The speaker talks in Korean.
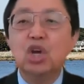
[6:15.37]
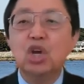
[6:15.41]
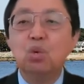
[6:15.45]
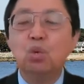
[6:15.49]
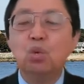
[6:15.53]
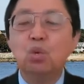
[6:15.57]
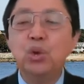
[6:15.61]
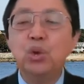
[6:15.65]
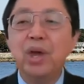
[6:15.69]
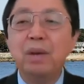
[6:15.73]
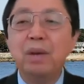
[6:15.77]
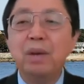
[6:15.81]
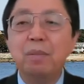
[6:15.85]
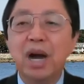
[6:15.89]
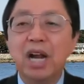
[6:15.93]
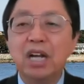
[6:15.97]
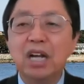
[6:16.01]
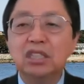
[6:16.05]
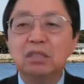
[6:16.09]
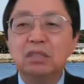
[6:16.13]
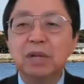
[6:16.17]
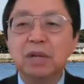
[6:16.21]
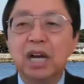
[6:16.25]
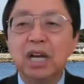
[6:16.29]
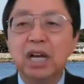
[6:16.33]
의류의
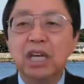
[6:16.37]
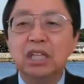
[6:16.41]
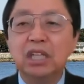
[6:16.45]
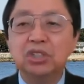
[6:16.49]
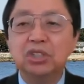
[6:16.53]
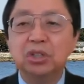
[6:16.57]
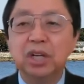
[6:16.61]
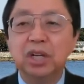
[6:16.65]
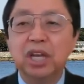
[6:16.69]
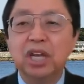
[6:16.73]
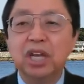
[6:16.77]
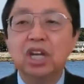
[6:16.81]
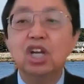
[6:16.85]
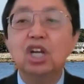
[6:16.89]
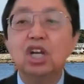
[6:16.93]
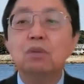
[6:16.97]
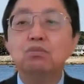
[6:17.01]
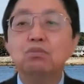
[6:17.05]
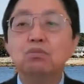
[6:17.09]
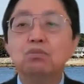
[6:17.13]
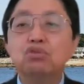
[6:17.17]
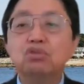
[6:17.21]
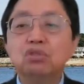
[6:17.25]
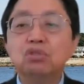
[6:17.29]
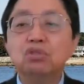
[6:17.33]
말씀하기 전에
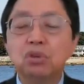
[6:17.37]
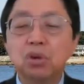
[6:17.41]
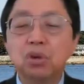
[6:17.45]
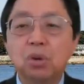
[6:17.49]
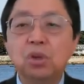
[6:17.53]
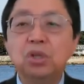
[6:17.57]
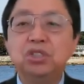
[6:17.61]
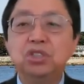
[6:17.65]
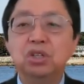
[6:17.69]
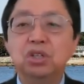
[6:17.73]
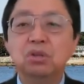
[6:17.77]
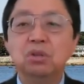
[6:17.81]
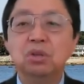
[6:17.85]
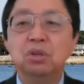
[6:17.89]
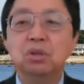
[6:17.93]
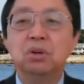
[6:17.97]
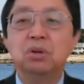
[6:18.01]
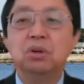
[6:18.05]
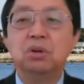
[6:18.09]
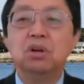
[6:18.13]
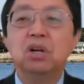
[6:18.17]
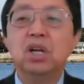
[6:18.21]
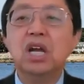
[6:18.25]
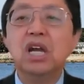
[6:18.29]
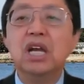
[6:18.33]
부끄러울
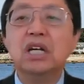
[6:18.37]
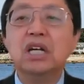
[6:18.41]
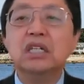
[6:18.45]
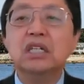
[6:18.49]
정도로